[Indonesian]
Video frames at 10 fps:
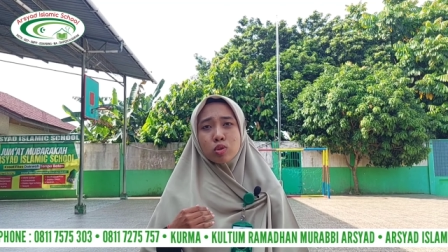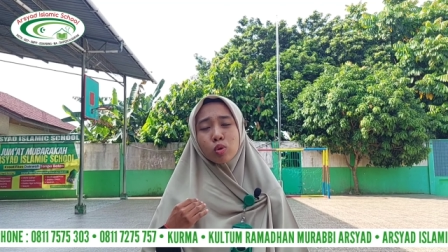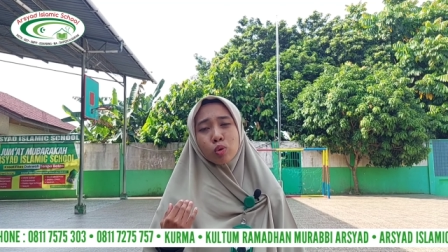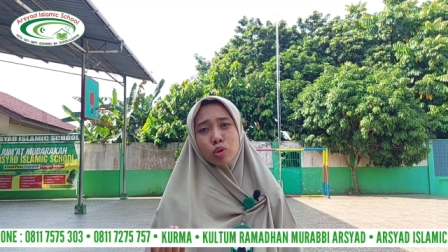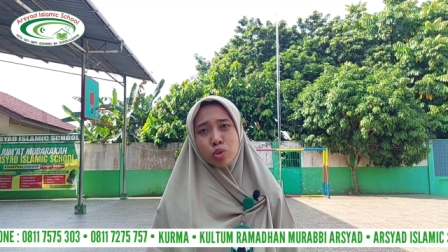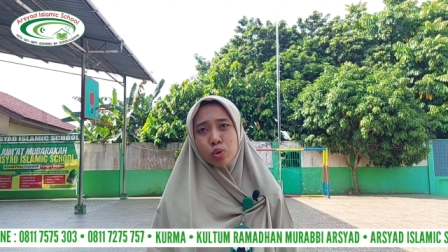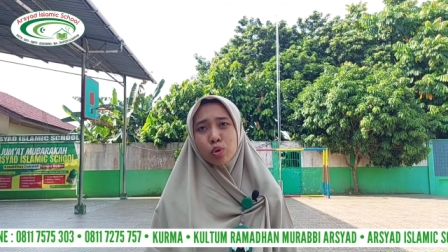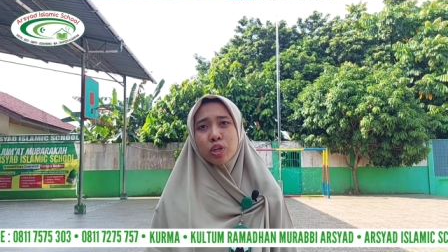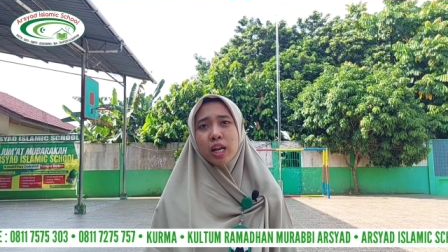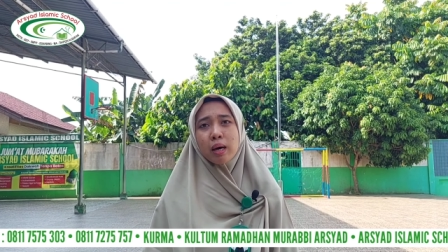
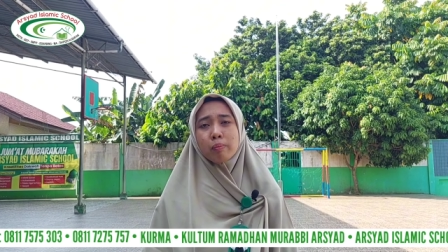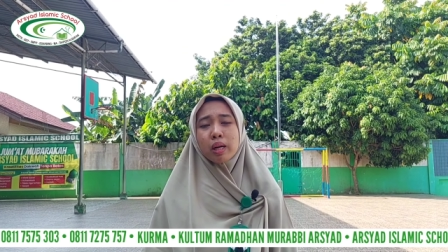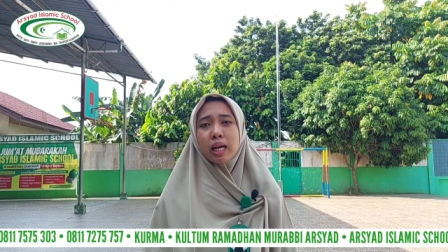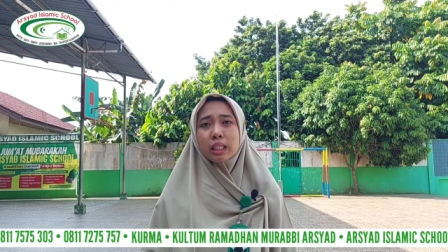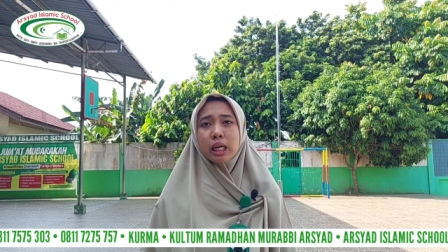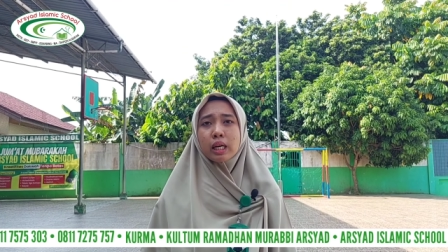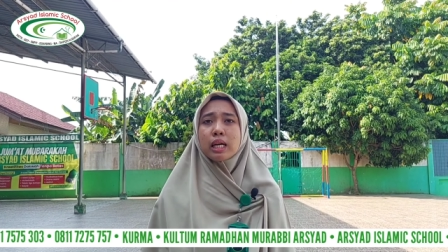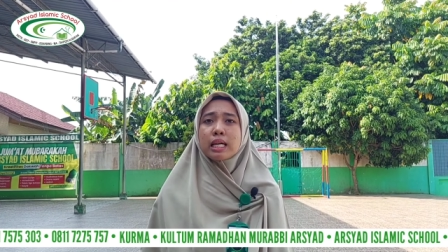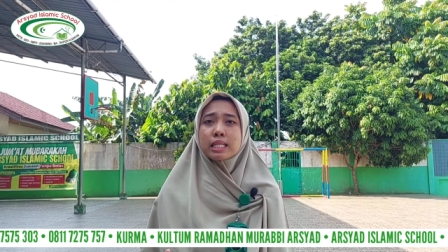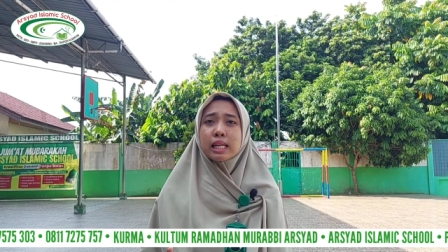sungguh-sungguh dalam belajar,
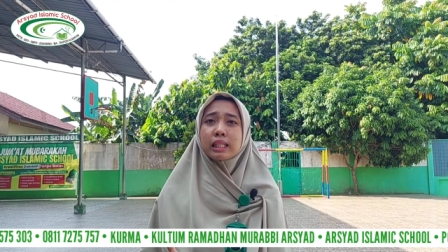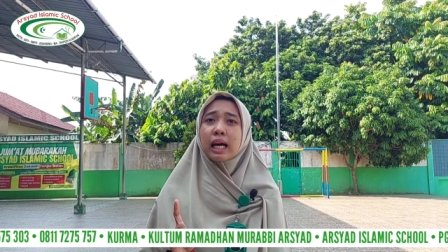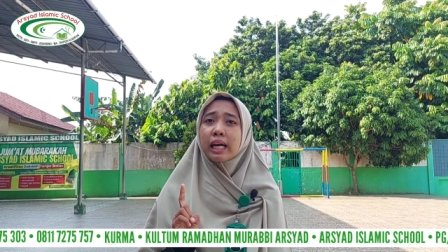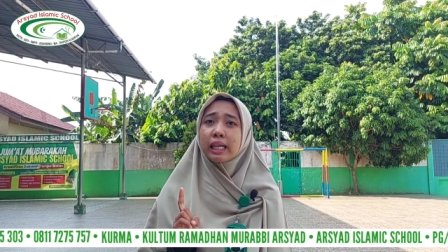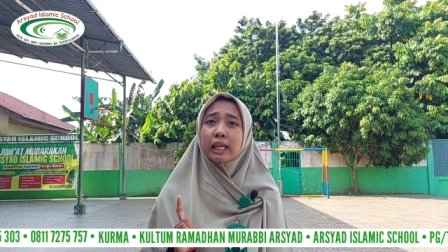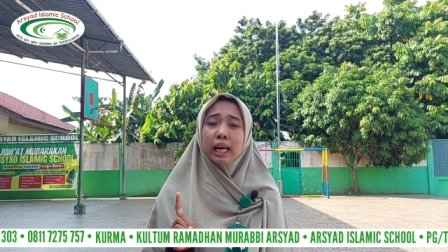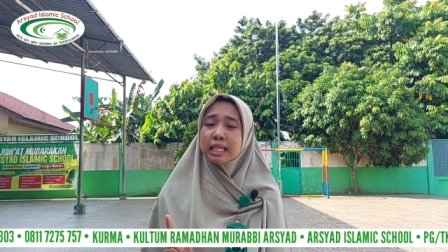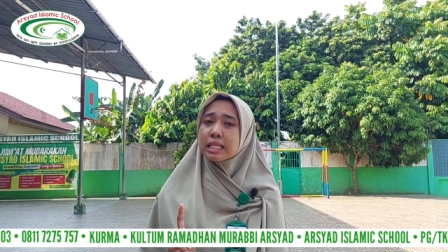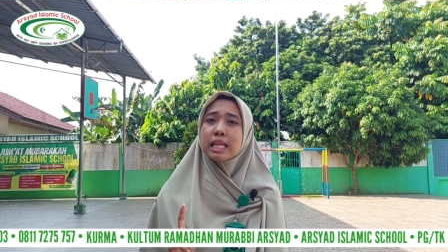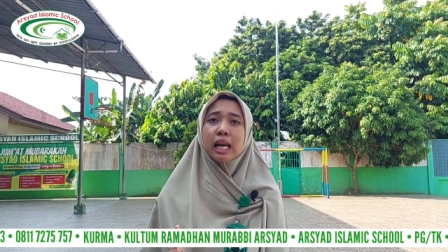serta
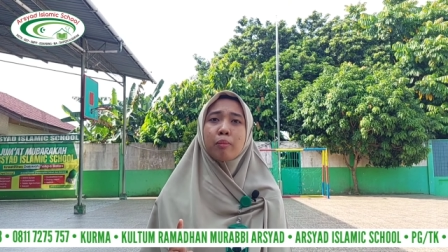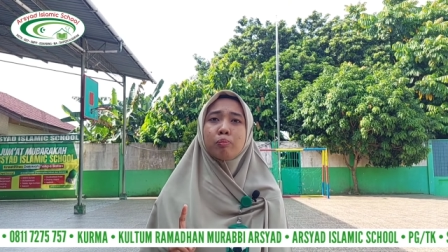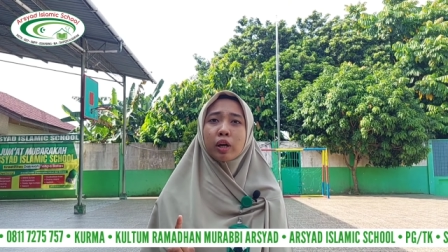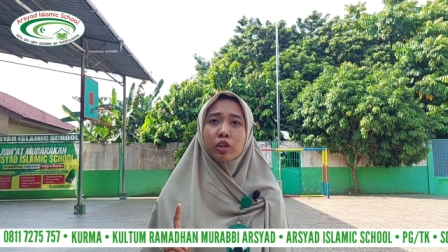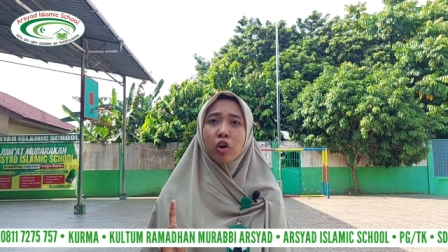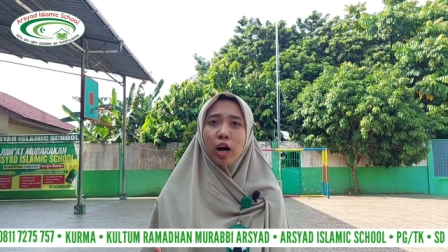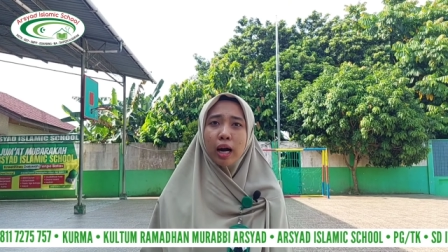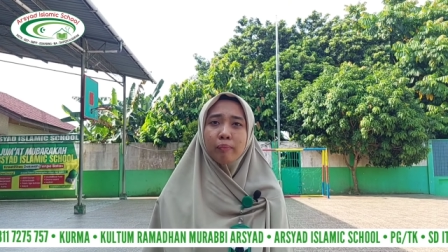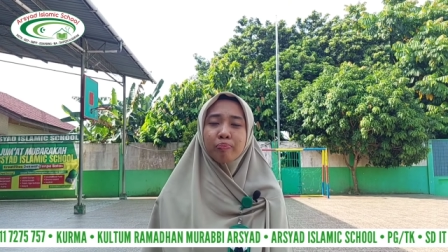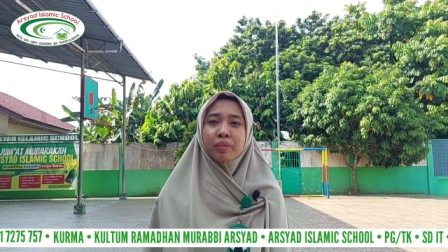ikhlas dalam berdoa.